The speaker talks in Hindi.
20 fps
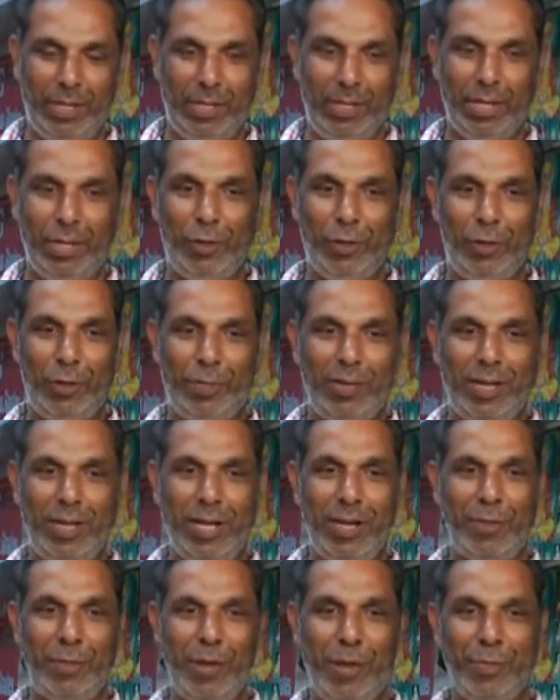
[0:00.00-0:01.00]
ये तो
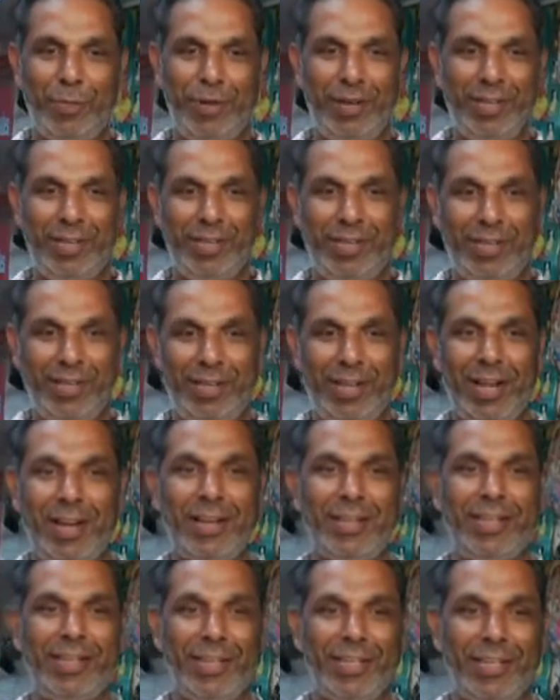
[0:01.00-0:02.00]
हमारे फैमिली
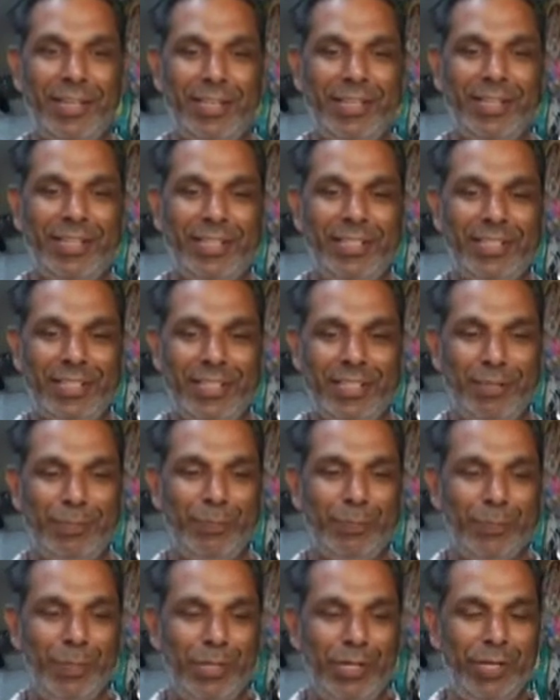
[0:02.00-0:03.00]
खानदान का ही है
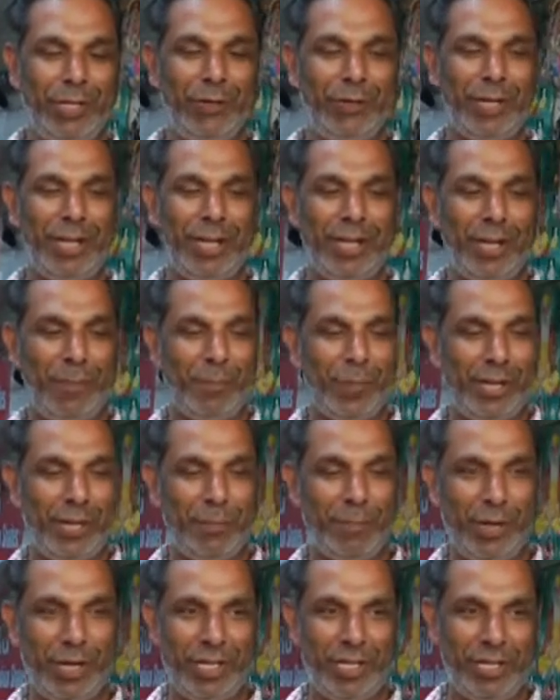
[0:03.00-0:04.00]
जी साढ़े पहले
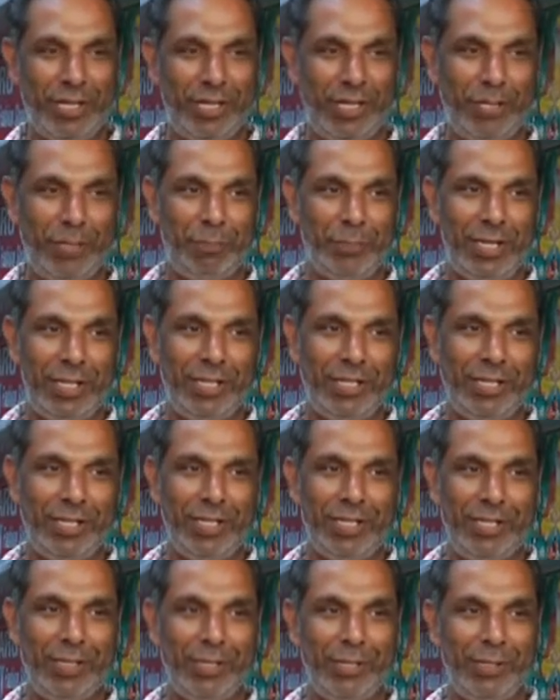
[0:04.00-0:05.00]
फादर जी बनाते
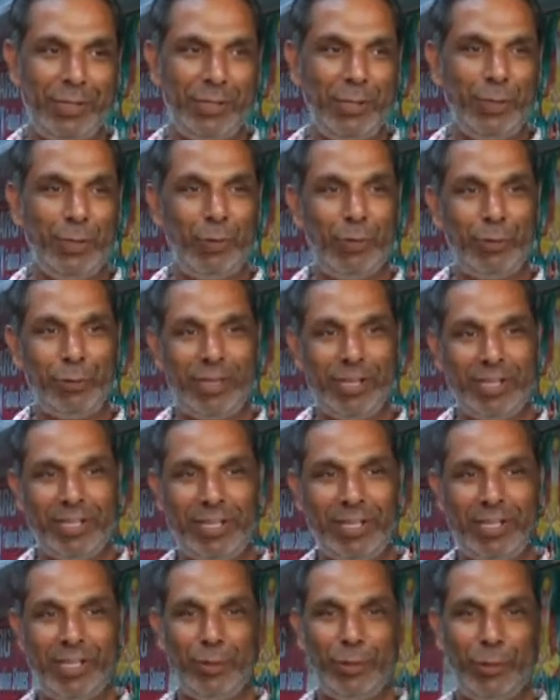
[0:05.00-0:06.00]
थे उदो
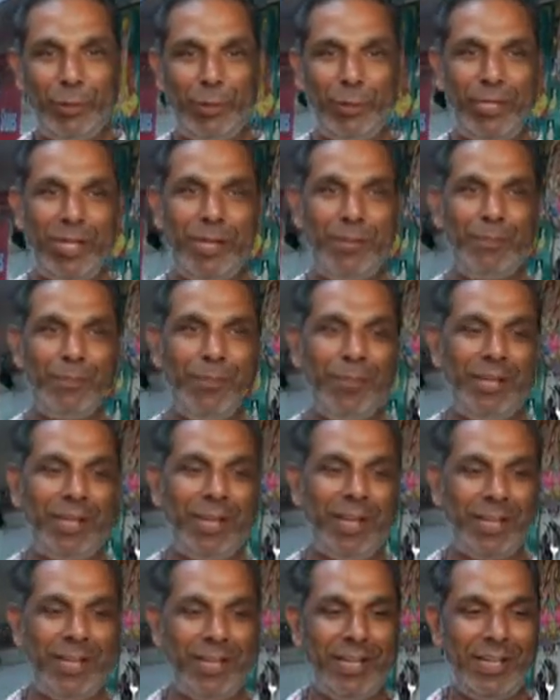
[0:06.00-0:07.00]
करते थे हौली हौली लड़ते
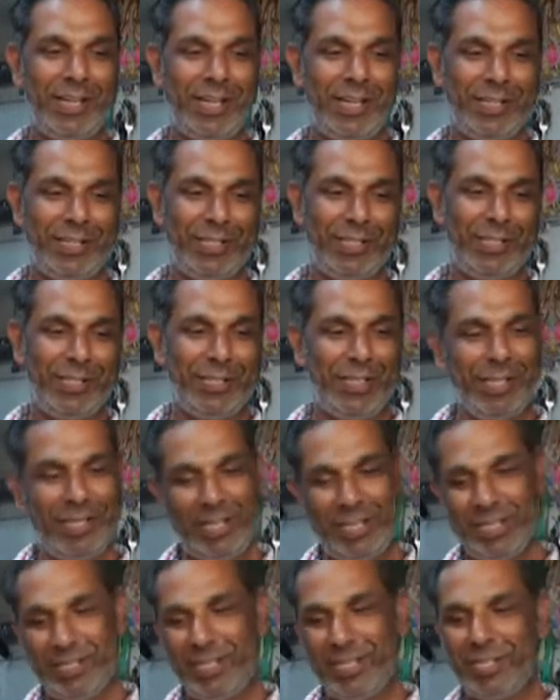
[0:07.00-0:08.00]
लड़े नार
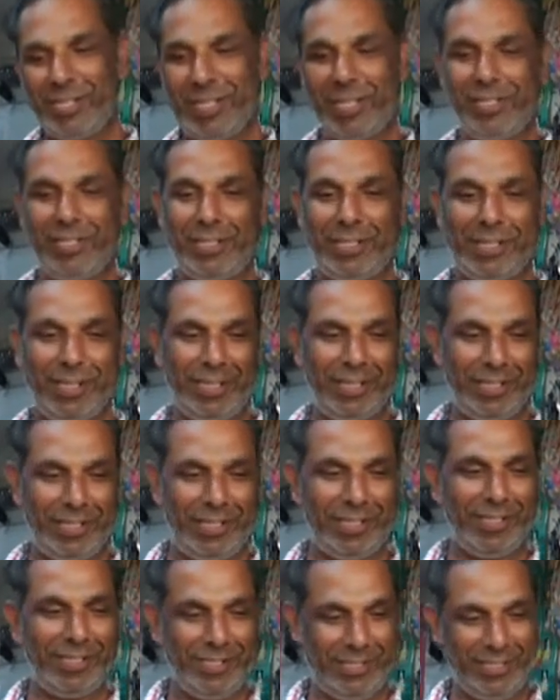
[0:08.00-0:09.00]
ऐसे ही चलता रहे
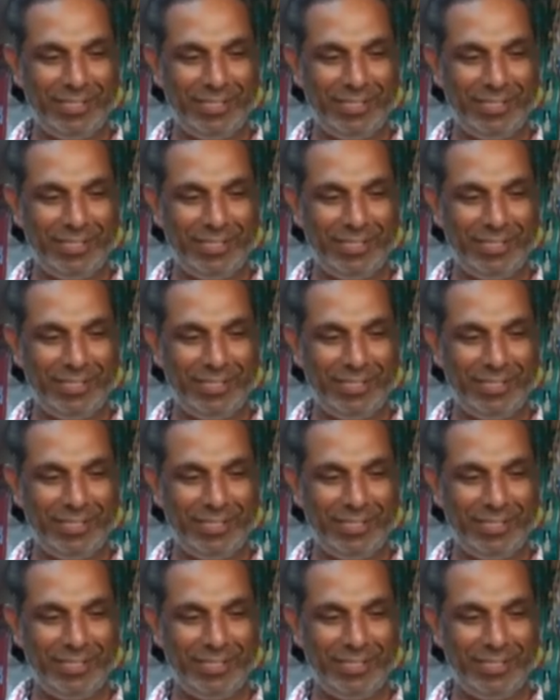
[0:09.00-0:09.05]
अच्छा,